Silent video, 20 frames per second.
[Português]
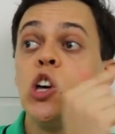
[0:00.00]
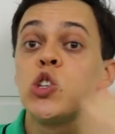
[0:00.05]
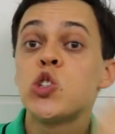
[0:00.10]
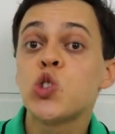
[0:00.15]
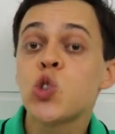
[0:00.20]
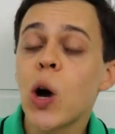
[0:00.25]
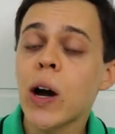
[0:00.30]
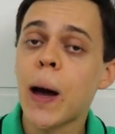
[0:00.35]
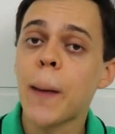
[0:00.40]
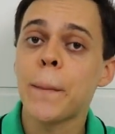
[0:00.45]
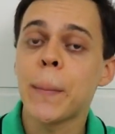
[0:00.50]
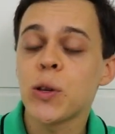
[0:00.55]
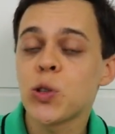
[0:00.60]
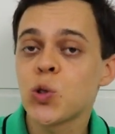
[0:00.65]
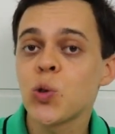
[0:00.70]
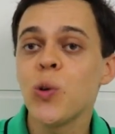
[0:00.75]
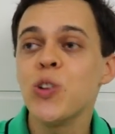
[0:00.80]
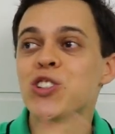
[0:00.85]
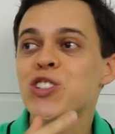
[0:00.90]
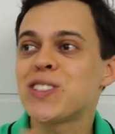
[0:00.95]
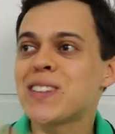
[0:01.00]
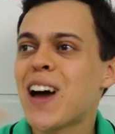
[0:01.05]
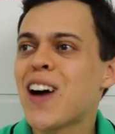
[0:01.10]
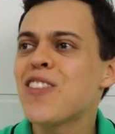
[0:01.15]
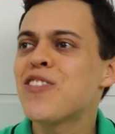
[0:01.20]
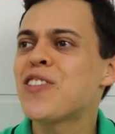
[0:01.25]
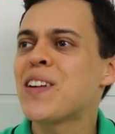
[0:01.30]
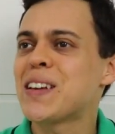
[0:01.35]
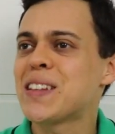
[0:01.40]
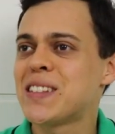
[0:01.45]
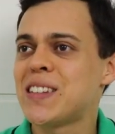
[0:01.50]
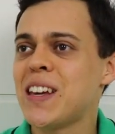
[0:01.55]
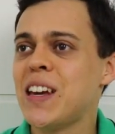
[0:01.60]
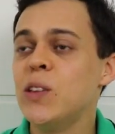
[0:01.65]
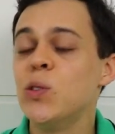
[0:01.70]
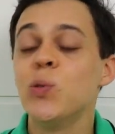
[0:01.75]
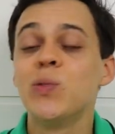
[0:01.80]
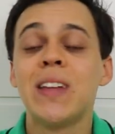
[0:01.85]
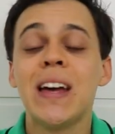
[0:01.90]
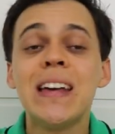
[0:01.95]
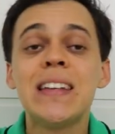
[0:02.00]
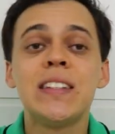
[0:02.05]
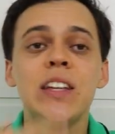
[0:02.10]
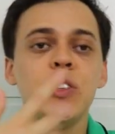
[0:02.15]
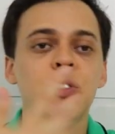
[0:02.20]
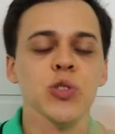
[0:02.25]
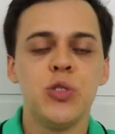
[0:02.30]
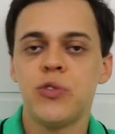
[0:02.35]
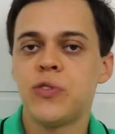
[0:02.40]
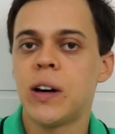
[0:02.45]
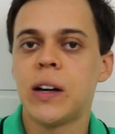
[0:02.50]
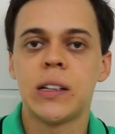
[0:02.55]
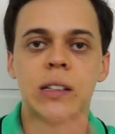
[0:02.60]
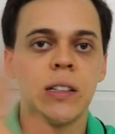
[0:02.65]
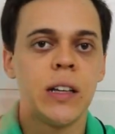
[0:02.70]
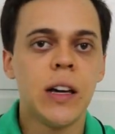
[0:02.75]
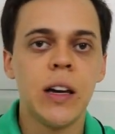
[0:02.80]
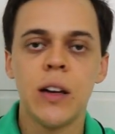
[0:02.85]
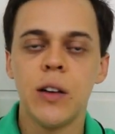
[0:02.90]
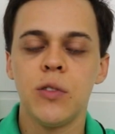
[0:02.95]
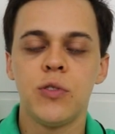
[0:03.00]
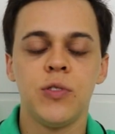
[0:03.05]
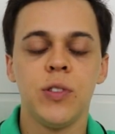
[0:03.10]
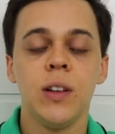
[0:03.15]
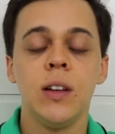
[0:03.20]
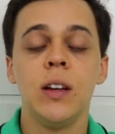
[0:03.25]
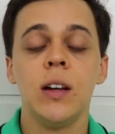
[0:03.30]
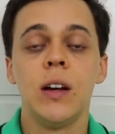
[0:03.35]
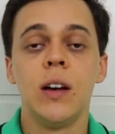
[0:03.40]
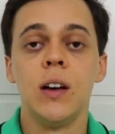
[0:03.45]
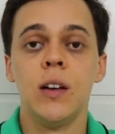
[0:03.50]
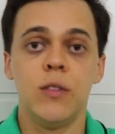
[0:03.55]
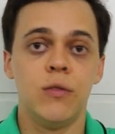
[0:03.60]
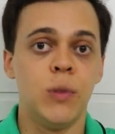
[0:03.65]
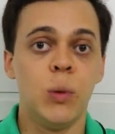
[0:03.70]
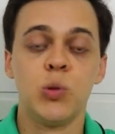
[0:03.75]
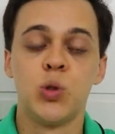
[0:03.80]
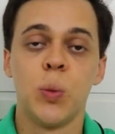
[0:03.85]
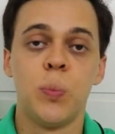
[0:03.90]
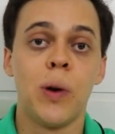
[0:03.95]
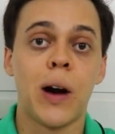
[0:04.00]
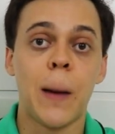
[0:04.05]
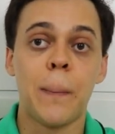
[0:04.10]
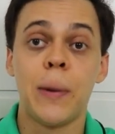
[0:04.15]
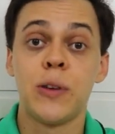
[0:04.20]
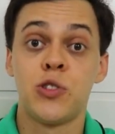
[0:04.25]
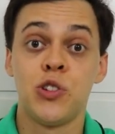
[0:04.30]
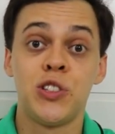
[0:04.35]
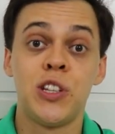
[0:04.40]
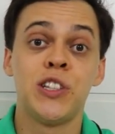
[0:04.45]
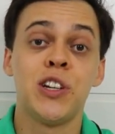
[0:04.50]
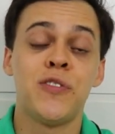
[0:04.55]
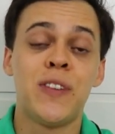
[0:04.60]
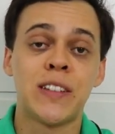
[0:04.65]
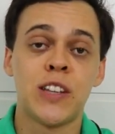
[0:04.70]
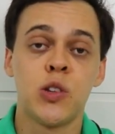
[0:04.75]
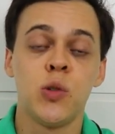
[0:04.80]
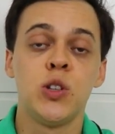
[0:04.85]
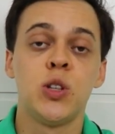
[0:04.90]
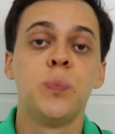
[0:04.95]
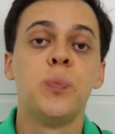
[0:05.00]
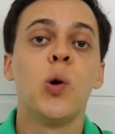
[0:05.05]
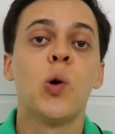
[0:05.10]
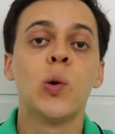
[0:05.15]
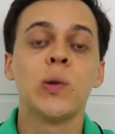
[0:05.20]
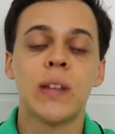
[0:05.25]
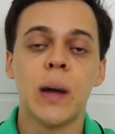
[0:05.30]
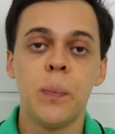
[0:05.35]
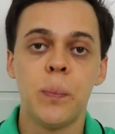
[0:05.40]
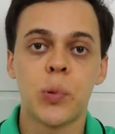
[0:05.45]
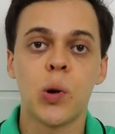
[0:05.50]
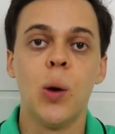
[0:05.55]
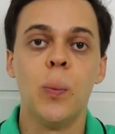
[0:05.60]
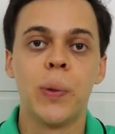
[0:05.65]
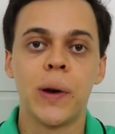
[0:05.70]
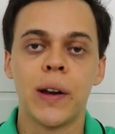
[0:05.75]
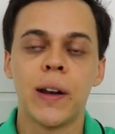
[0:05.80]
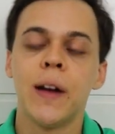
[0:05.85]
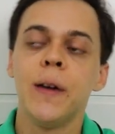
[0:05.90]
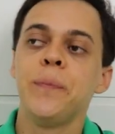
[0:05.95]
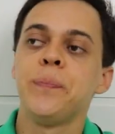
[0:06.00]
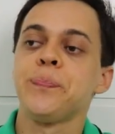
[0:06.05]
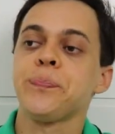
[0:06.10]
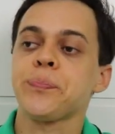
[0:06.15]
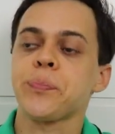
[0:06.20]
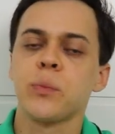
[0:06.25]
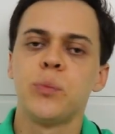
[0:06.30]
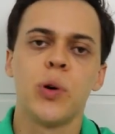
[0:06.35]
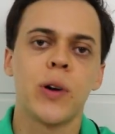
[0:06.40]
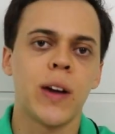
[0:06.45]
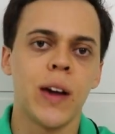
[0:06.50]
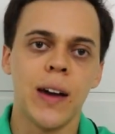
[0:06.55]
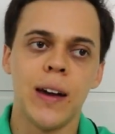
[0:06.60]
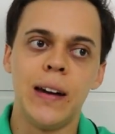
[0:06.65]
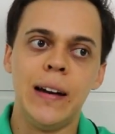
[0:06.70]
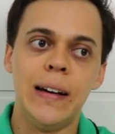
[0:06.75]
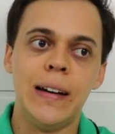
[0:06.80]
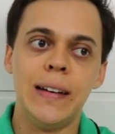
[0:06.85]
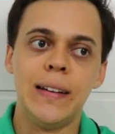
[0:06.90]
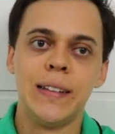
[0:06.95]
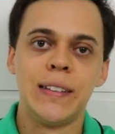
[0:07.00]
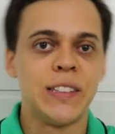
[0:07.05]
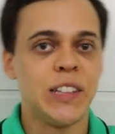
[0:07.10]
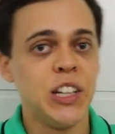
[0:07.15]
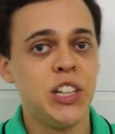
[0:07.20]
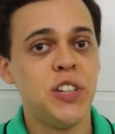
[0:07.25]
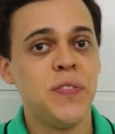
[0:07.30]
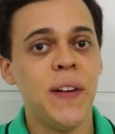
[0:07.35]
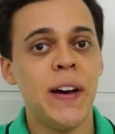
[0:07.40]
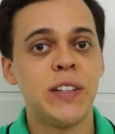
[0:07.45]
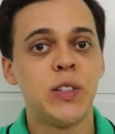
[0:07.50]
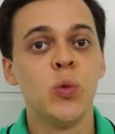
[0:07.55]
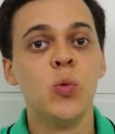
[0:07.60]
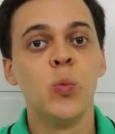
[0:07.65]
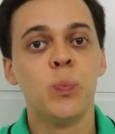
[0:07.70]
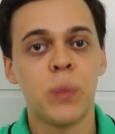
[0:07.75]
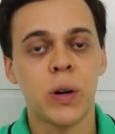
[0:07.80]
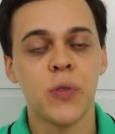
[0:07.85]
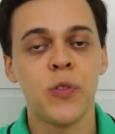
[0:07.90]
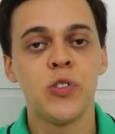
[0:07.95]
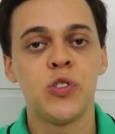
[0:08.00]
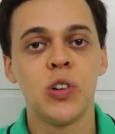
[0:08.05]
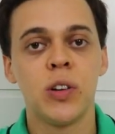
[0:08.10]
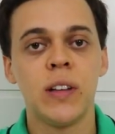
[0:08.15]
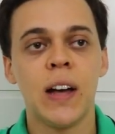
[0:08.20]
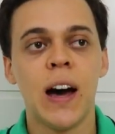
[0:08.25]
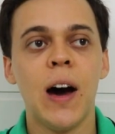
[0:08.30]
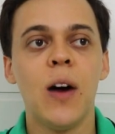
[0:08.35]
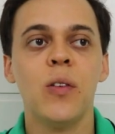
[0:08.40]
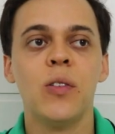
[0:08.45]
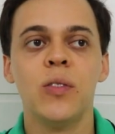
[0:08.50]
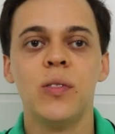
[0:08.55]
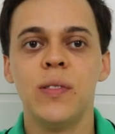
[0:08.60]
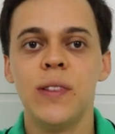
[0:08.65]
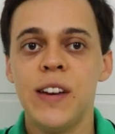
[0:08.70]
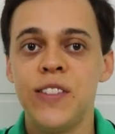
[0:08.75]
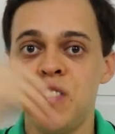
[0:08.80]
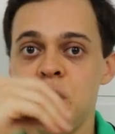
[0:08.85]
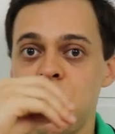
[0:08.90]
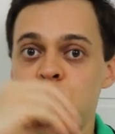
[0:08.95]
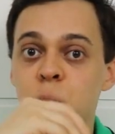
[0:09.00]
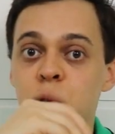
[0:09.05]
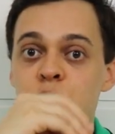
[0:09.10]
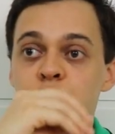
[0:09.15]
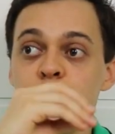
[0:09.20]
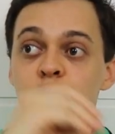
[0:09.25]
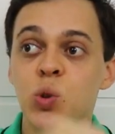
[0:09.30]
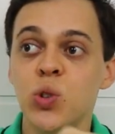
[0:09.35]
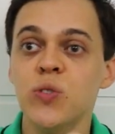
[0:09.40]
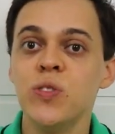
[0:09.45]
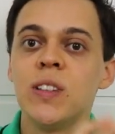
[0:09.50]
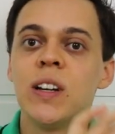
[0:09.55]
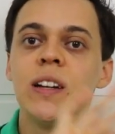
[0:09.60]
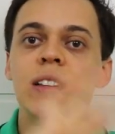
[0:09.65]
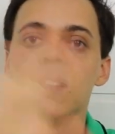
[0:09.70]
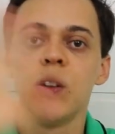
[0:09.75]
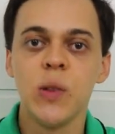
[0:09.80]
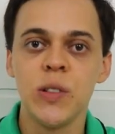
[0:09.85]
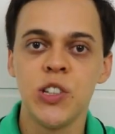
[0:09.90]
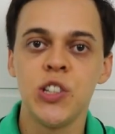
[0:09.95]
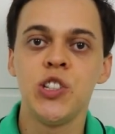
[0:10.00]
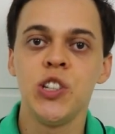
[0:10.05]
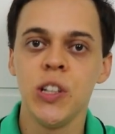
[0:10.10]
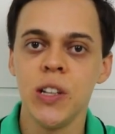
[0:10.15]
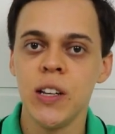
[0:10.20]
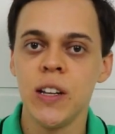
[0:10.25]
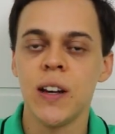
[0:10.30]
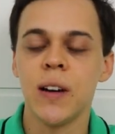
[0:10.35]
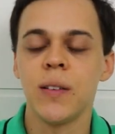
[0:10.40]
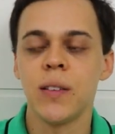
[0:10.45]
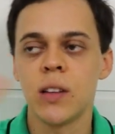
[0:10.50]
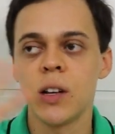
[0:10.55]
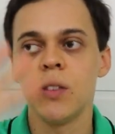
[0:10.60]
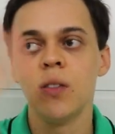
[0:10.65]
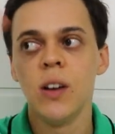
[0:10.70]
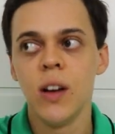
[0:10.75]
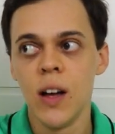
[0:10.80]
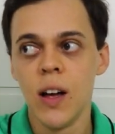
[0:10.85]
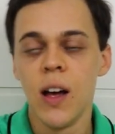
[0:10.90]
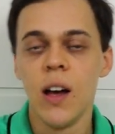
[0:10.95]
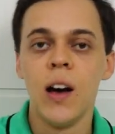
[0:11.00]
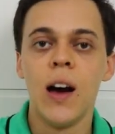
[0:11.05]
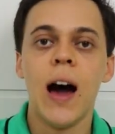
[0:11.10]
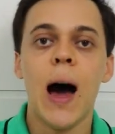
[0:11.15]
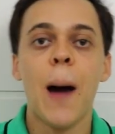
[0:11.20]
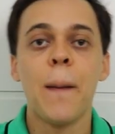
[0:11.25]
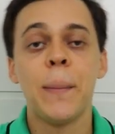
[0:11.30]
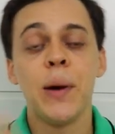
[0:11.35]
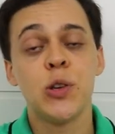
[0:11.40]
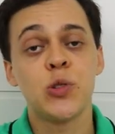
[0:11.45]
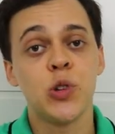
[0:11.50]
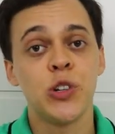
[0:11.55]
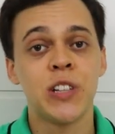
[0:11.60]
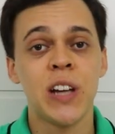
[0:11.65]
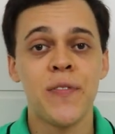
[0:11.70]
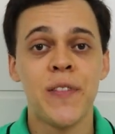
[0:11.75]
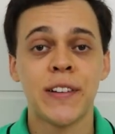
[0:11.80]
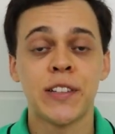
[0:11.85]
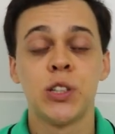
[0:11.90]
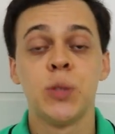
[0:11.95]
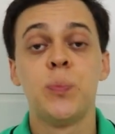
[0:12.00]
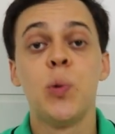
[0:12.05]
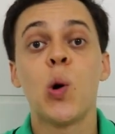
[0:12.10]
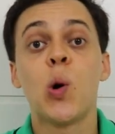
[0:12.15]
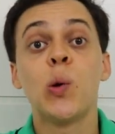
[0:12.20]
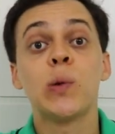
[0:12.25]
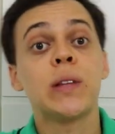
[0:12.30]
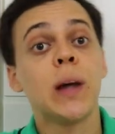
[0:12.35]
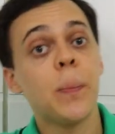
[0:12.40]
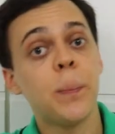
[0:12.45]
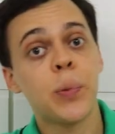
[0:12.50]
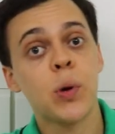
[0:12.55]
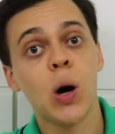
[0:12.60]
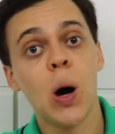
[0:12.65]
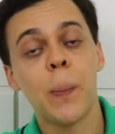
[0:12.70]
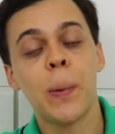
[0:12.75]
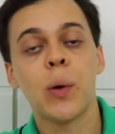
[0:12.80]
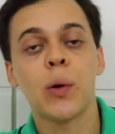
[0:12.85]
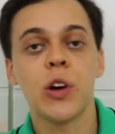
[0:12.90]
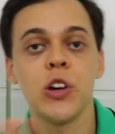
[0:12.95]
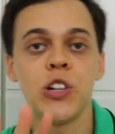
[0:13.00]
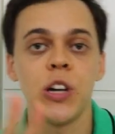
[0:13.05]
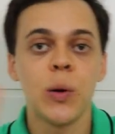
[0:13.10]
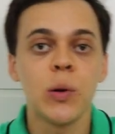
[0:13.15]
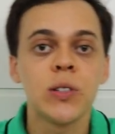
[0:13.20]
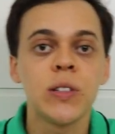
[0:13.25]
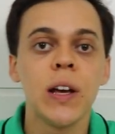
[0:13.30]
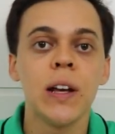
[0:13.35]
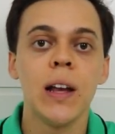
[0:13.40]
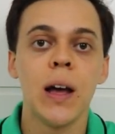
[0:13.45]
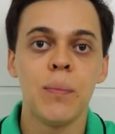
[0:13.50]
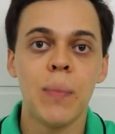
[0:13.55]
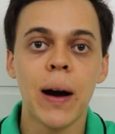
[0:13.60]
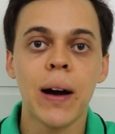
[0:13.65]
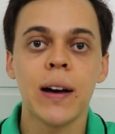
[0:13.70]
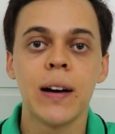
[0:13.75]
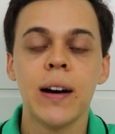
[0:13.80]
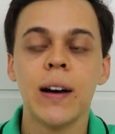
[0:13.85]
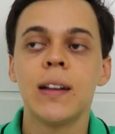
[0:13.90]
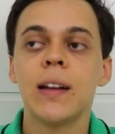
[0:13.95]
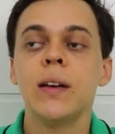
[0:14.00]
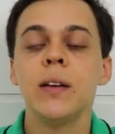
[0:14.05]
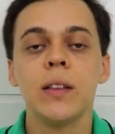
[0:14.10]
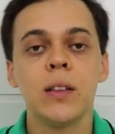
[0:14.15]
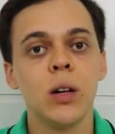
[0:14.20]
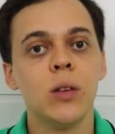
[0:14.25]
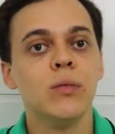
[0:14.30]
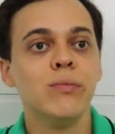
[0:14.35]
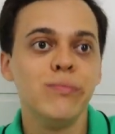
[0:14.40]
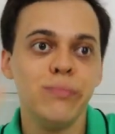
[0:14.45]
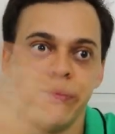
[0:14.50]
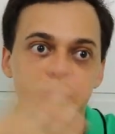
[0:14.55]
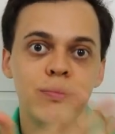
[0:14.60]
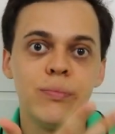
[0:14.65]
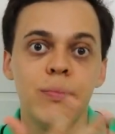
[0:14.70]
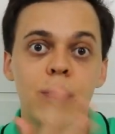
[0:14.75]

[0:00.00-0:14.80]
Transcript: Só que a pessoa está fazendo, decidiu fazer, enfim, vamos supor que a pessoa esteja fazendo isso por conta própria, né? Porque se tivesse um profissional, esse tipo de dúvida não existiria. Então, a pessoa está fazendo por conta própria, o que já não seria bacana, então